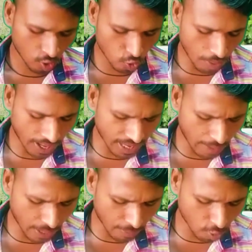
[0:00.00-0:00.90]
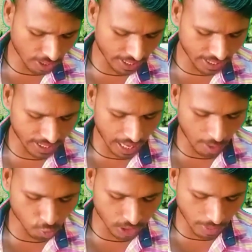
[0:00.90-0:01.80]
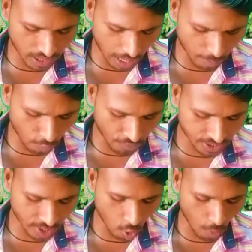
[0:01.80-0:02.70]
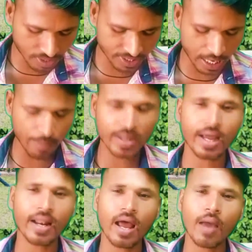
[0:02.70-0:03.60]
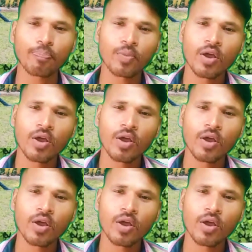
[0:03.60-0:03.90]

तो पहले यहाँ पे आपको क्लिक करना है उसके बाद आपको फिर से होम स्क्रीन पे जाना है